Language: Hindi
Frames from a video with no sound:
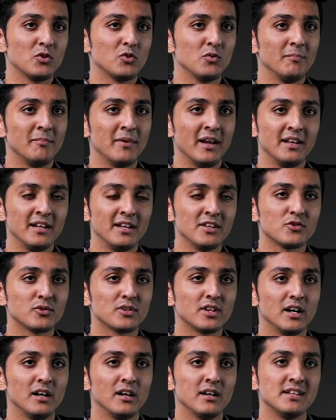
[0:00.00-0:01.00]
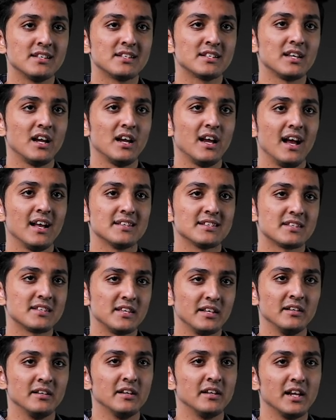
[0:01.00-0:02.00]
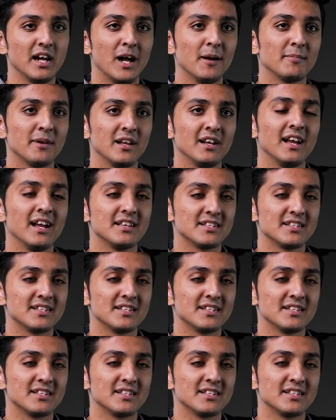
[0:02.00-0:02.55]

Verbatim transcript: तो मैंने जो था इसका एज अ सिंगर या आप कह लें